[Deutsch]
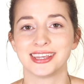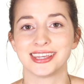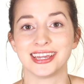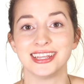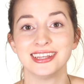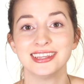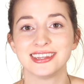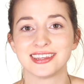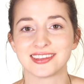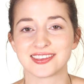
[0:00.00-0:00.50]

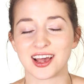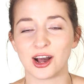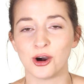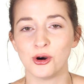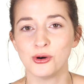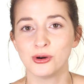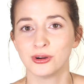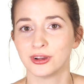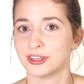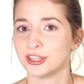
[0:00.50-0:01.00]
Kennt ihr das
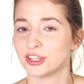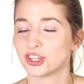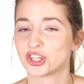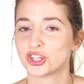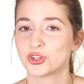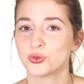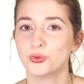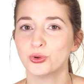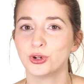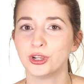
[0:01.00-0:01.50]
auch? In der
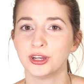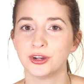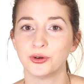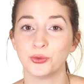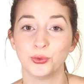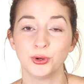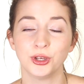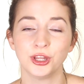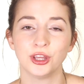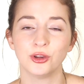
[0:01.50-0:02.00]
Schule,
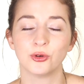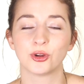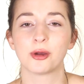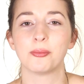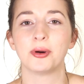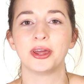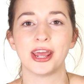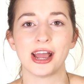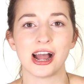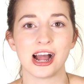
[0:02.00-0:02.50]
Uni oder
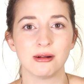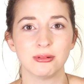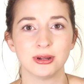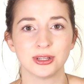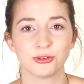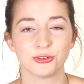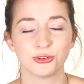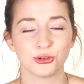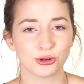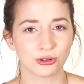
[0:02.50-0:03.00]
bei der
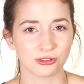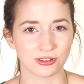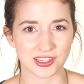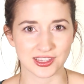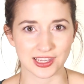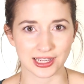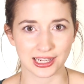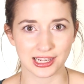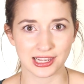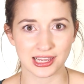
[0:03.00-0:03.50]
Arbeit wird irgendwas
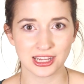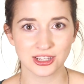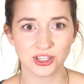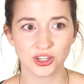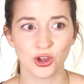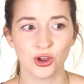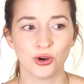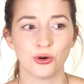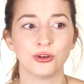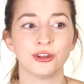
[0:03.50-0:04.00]
erklärt
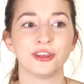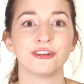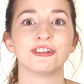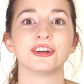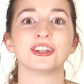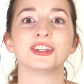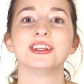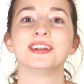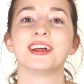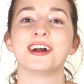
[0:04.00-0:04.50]
und ihr
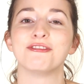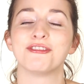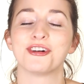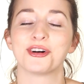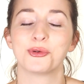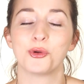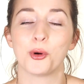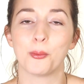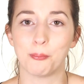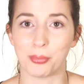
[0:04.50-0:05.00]
versteht einfach
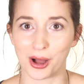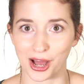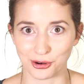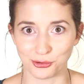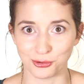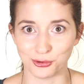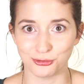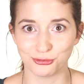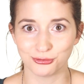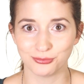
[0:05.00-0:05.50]
nur
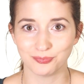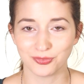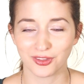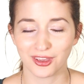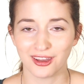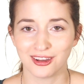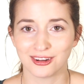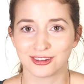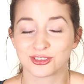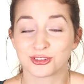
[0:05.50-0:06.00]
Bahnhof.
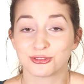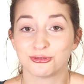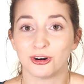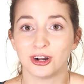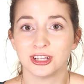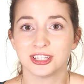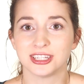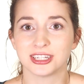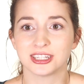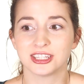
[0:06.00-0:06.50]
Und
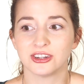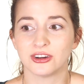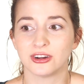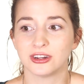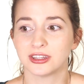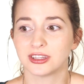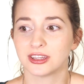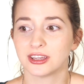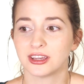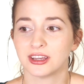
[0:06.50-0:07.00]
sofort denkt ihr
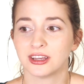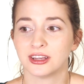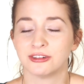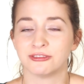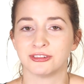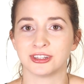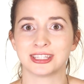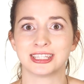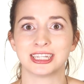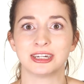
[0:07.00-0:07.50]
euch,
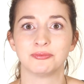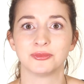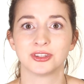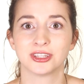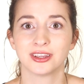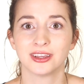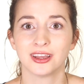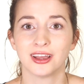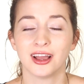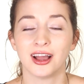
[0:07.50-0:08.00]

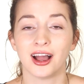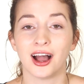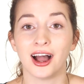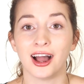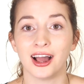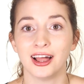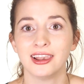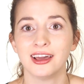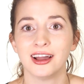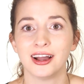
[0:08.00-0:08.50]
verdammt,
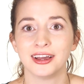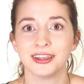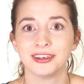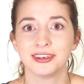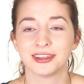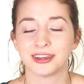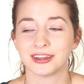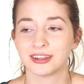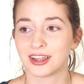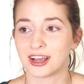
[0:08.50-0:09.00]
alle
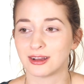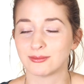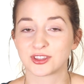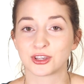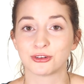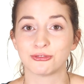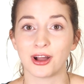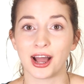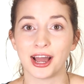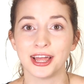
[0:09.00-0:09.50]
anderen haben es
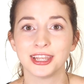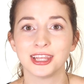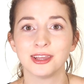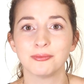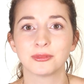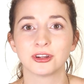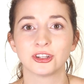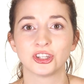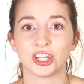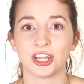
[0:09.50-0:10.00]
auf
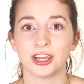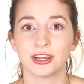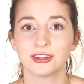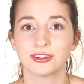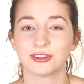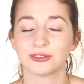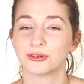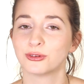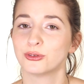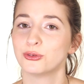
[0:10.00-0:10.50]
Anhieb
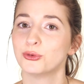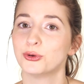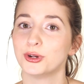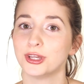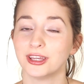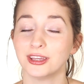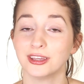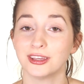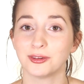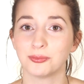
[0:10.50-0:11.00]
gecheckt und nur
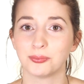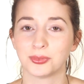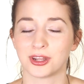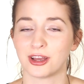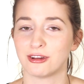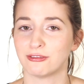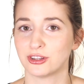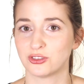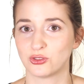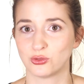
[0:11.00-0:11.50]
ich bin
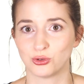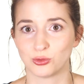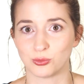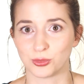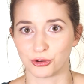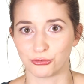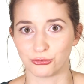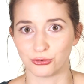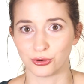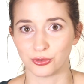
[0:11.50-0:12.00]
einfach zu dumm
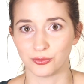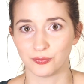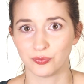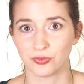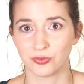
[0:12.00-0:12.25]
dafür.